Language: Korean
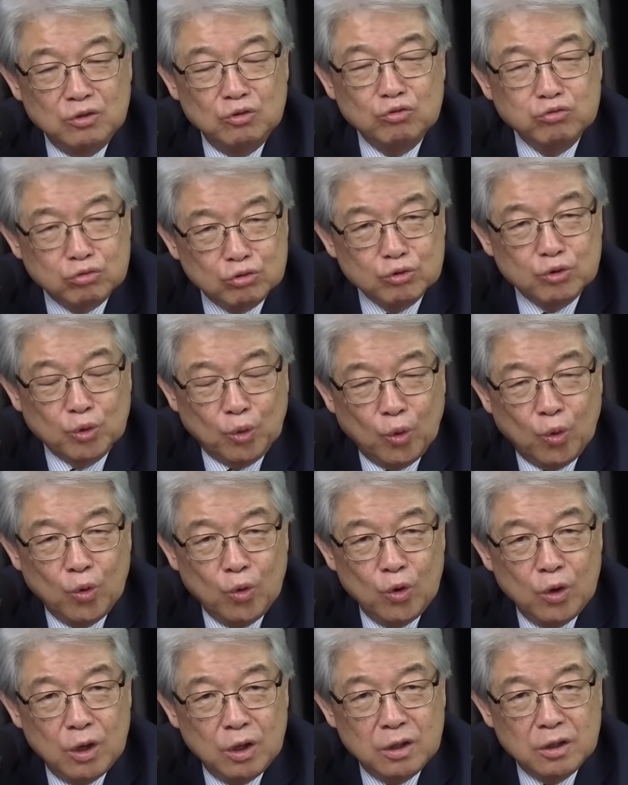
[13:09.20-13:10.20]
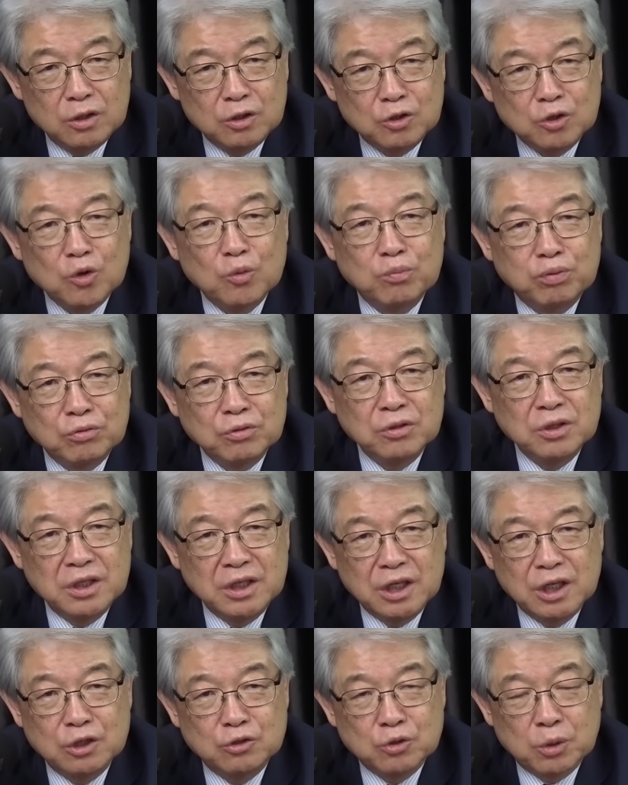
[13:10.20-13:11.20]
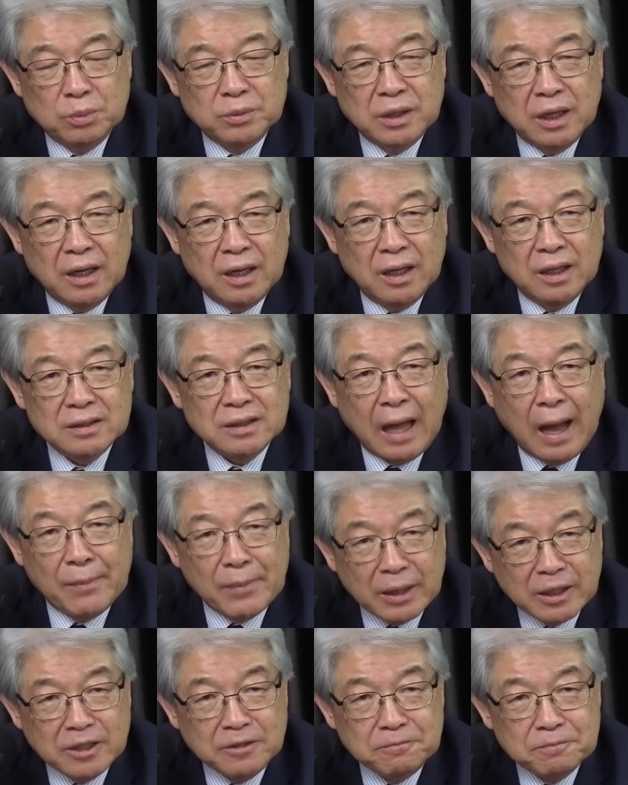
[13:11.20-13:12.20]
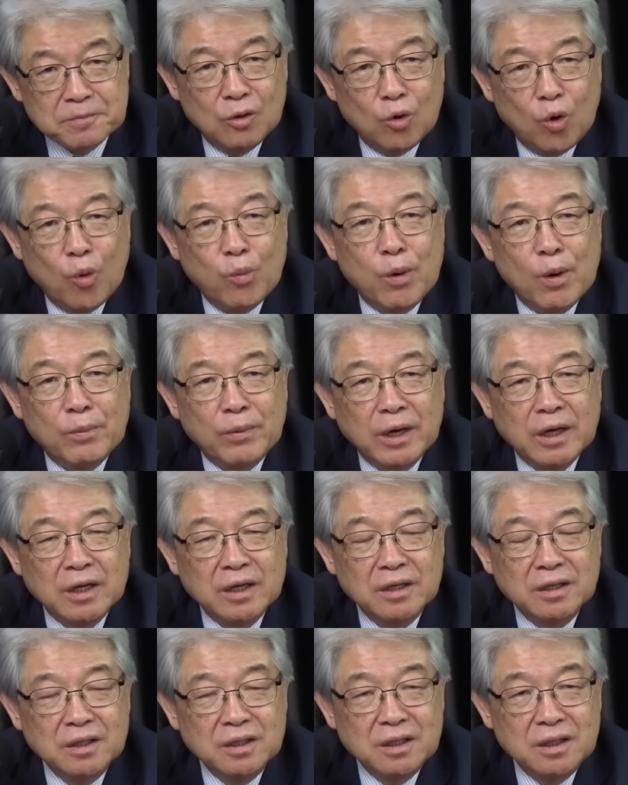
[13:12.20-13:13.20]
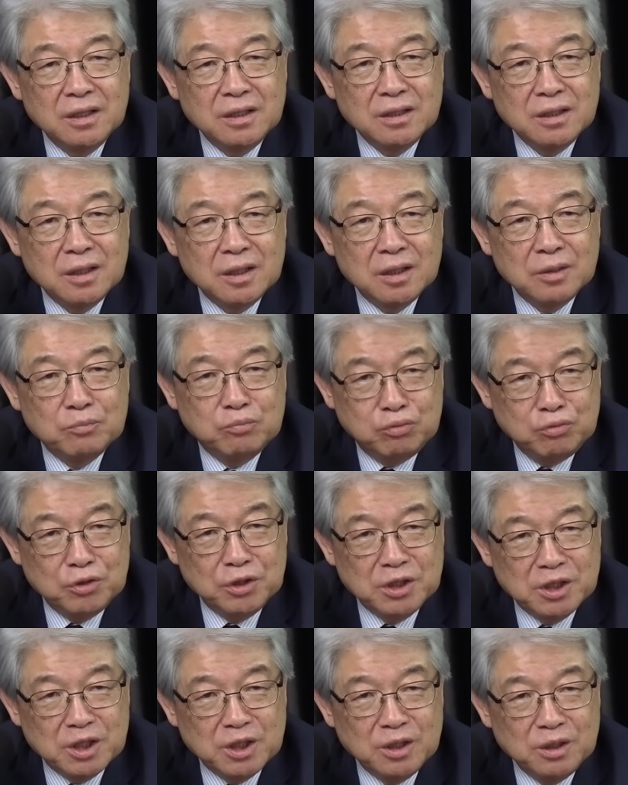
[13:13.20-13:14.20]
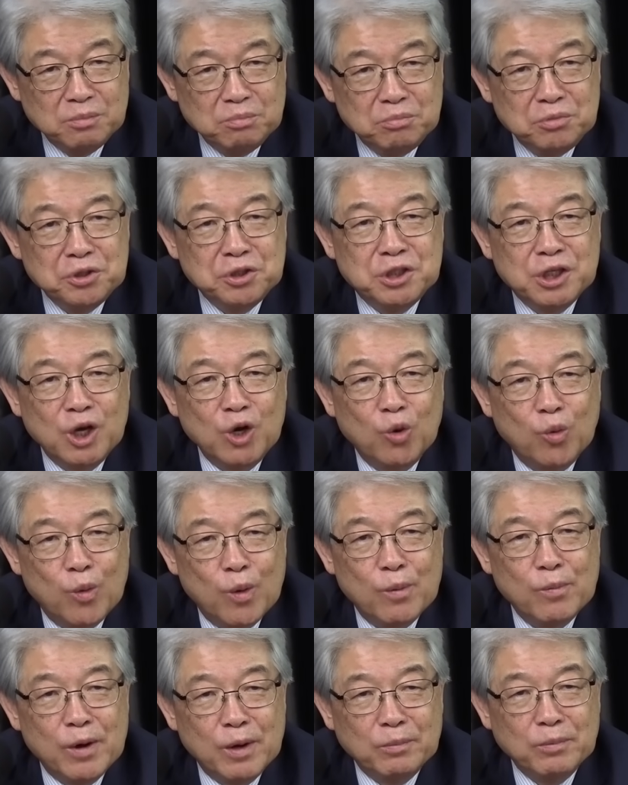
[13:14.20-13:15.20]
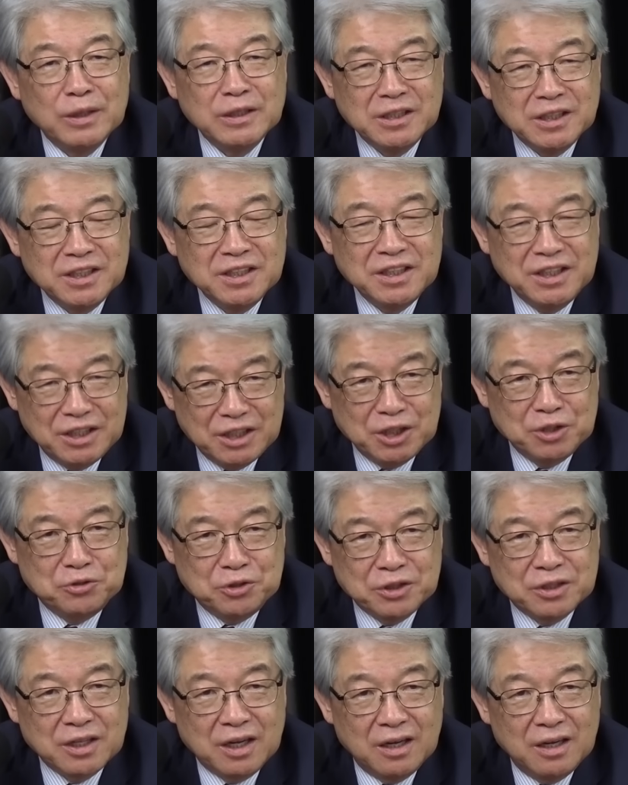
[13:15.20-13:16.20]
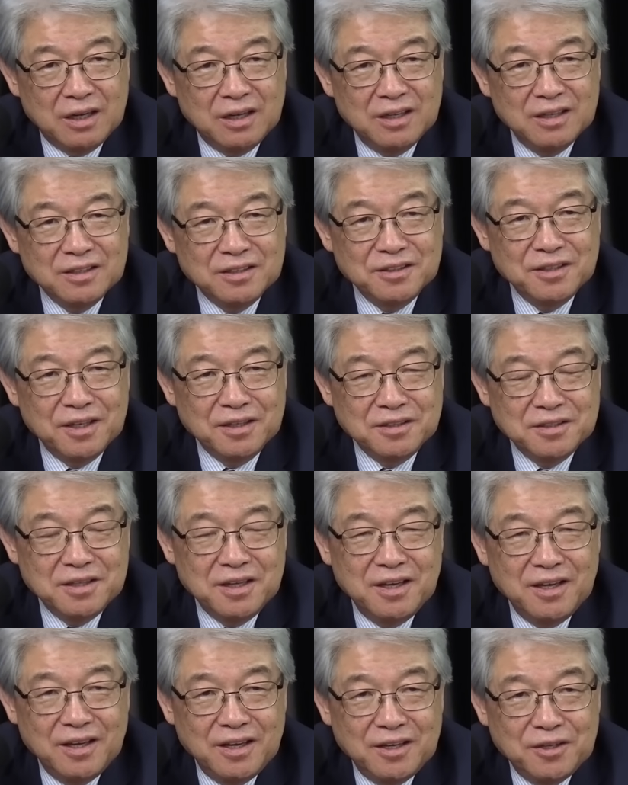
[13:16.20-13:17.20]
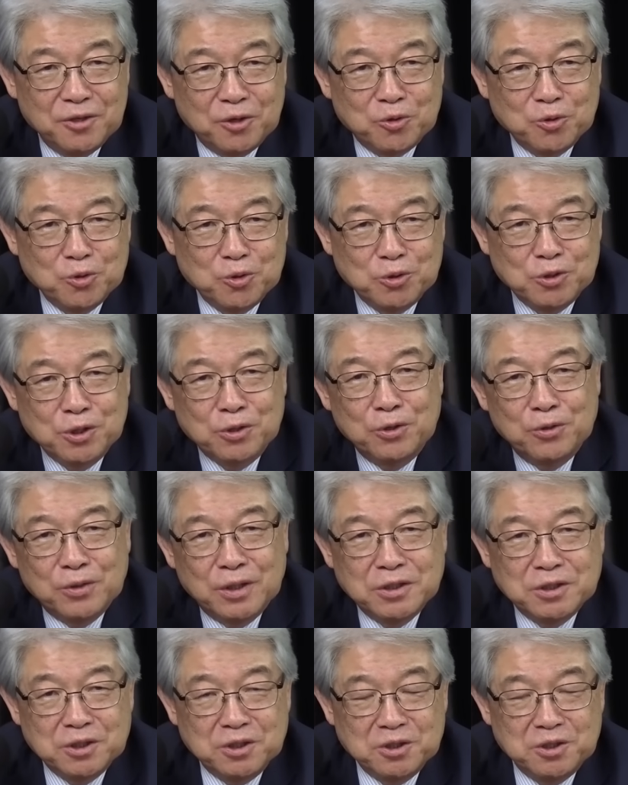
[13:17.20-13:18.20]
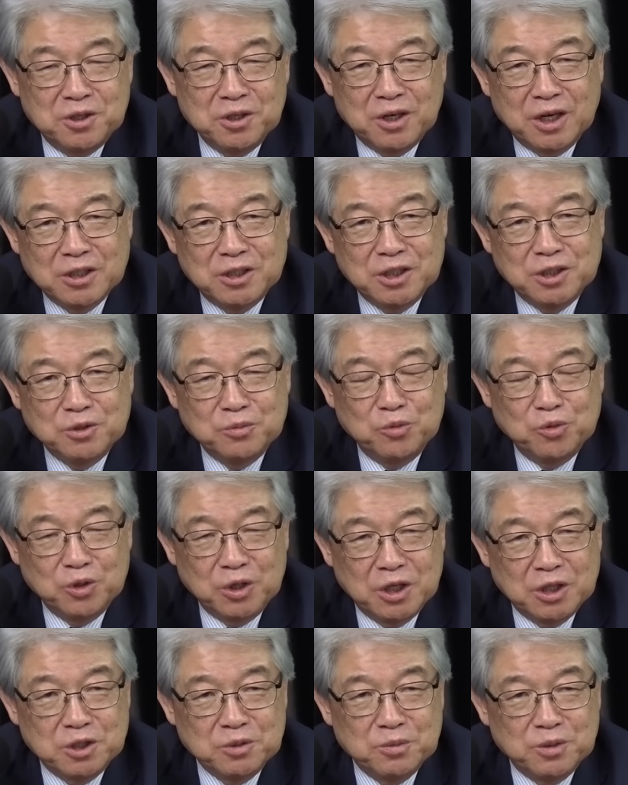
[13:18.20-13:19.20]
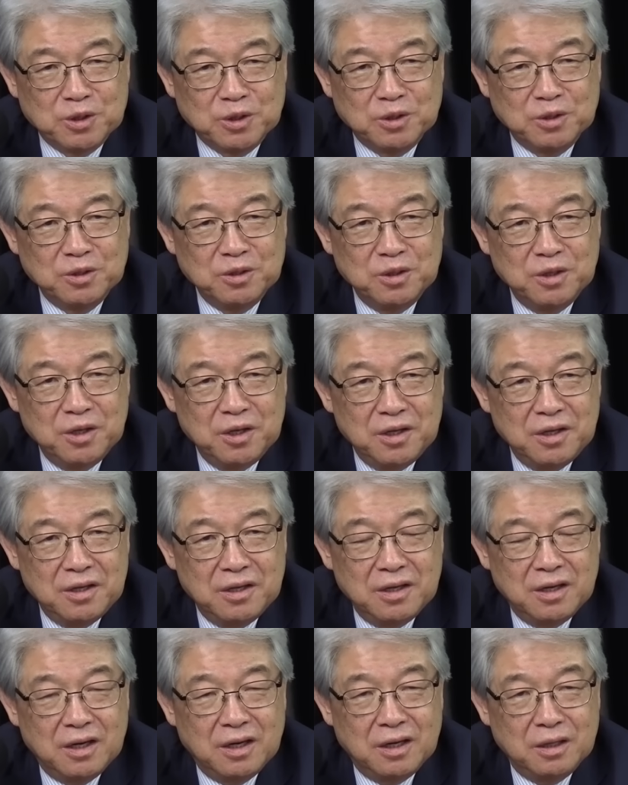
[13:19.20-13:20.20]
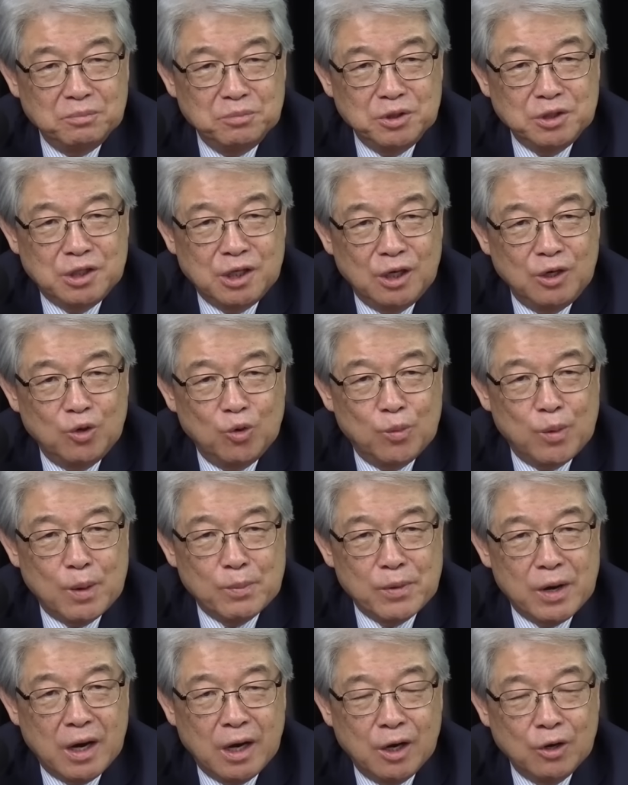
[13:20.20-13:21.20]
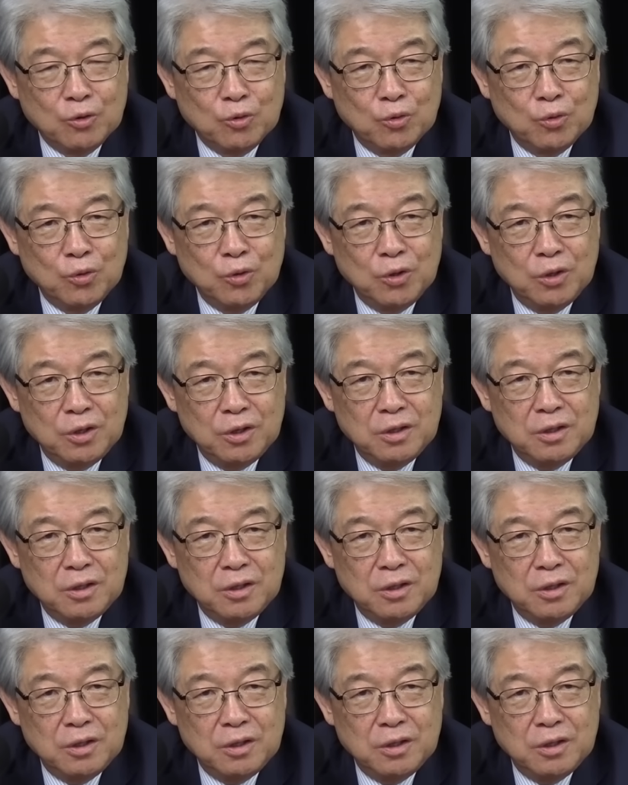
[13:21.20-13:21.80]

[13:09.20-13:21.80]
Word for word: 누구도 트럼프를 이길 수 없다. 다만 오바마의 부인인 미셸 오바마만이 이길 수 있다. 근데 여론조사 결과 지금 기억하실지 모르겠지만은 어, 미셸 오바마하고